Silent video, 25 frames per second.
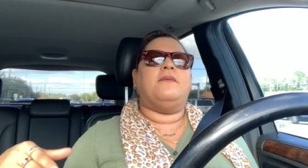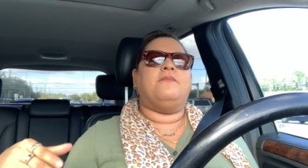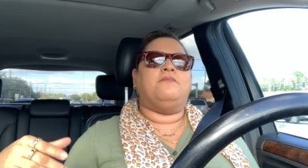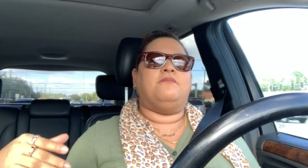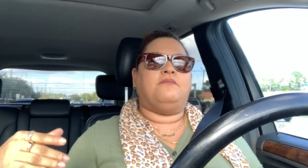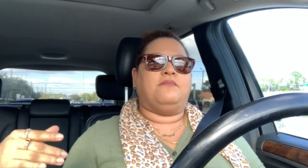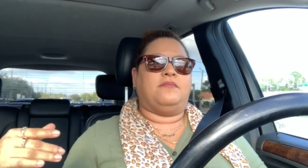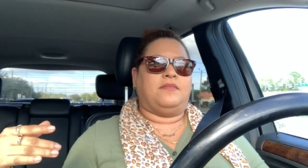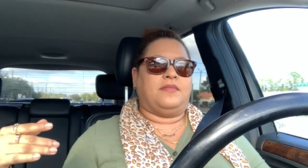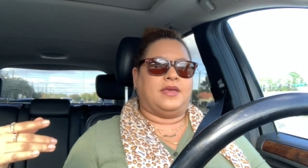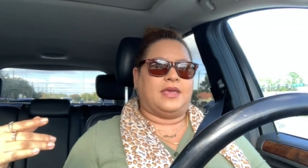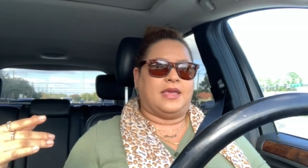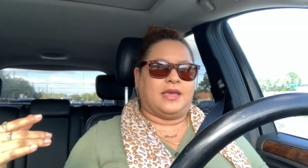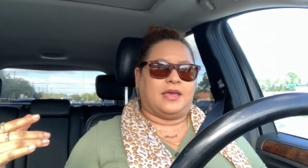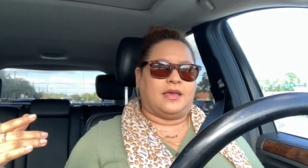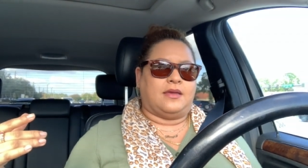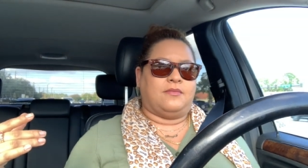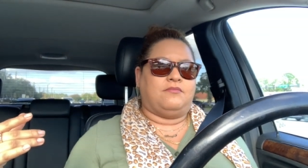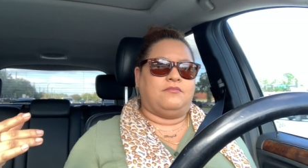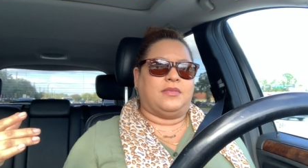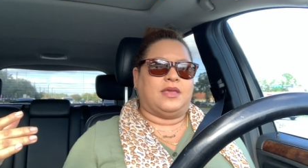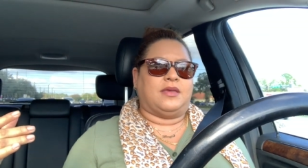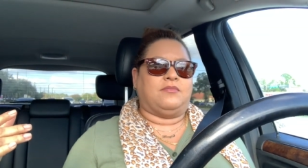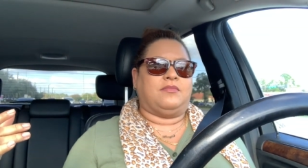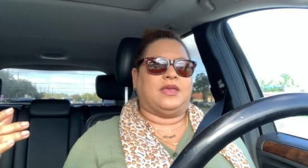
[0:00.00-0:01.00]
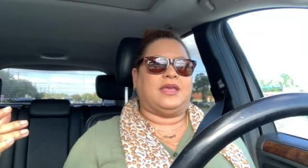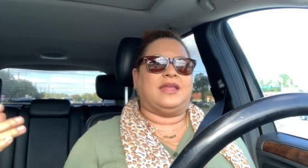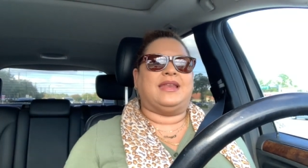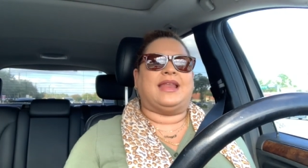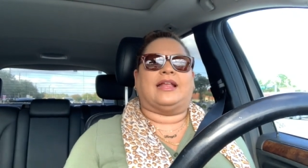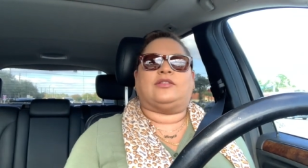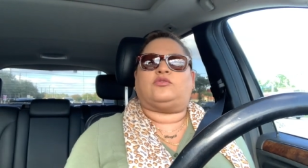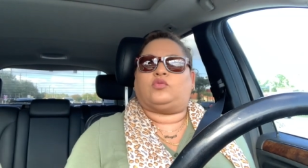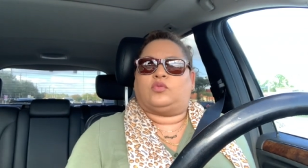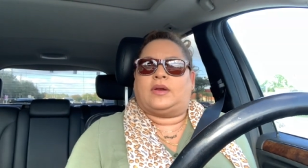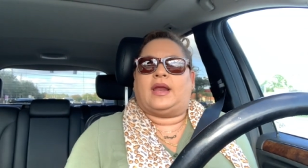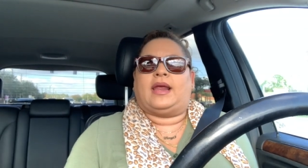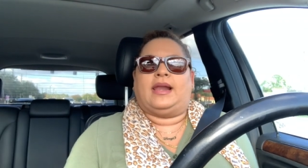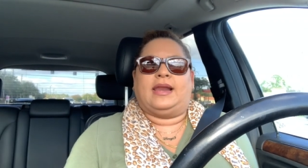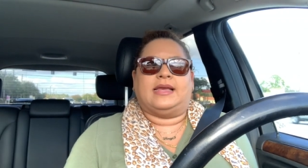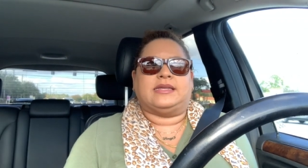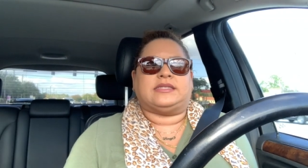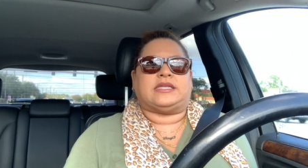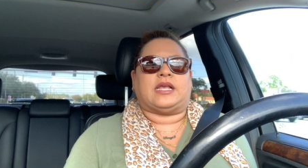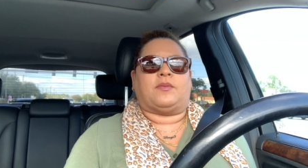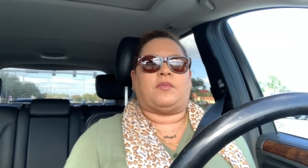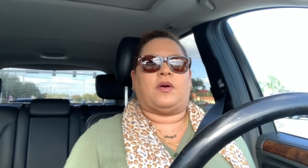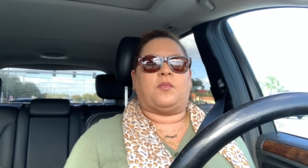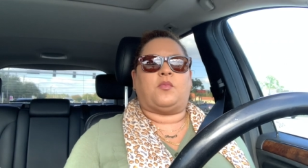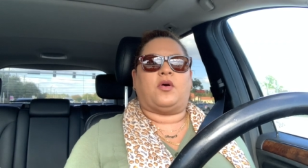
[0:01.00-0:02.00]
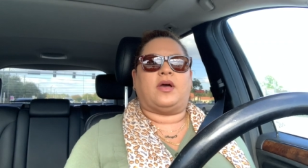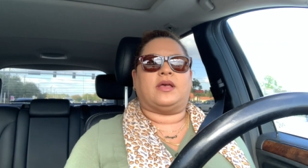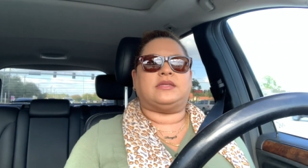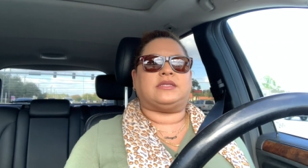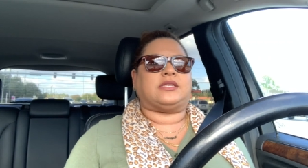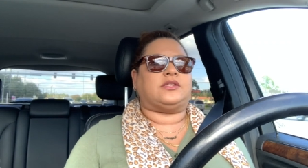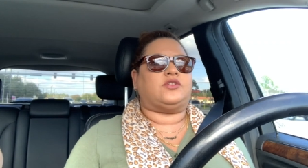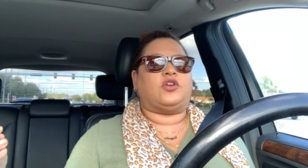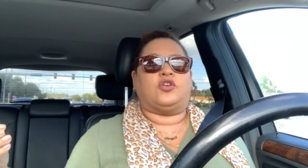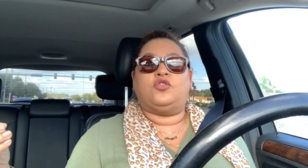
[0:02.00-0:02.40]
mi, naturaleza, vamos a decir.